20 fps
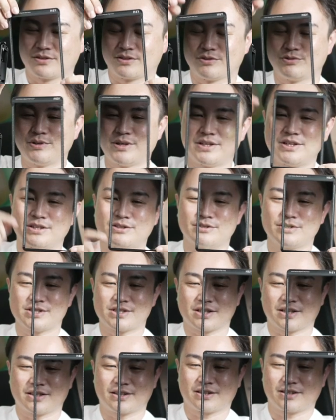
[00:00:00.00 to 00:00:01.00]
上に行くに
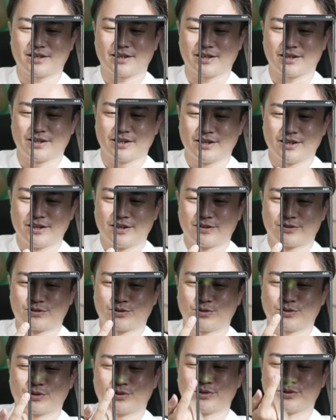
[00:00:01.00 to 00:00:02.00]
従って
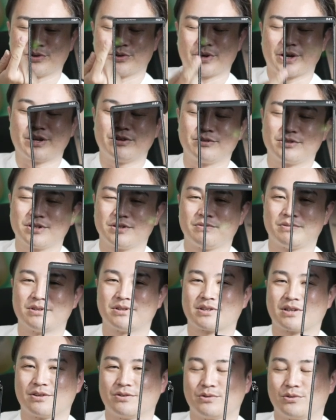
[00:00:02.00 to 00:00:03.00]
どんどん ND
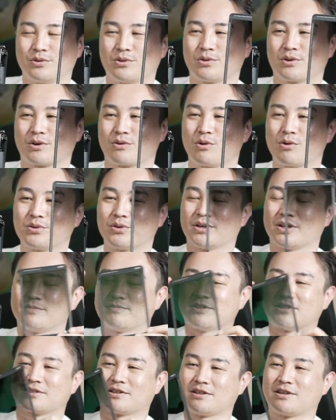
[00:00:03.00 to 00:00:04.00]
フィルターの濃度が濃くなり
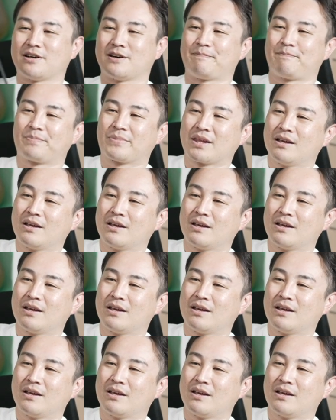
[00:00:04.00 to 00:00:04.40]
ますから、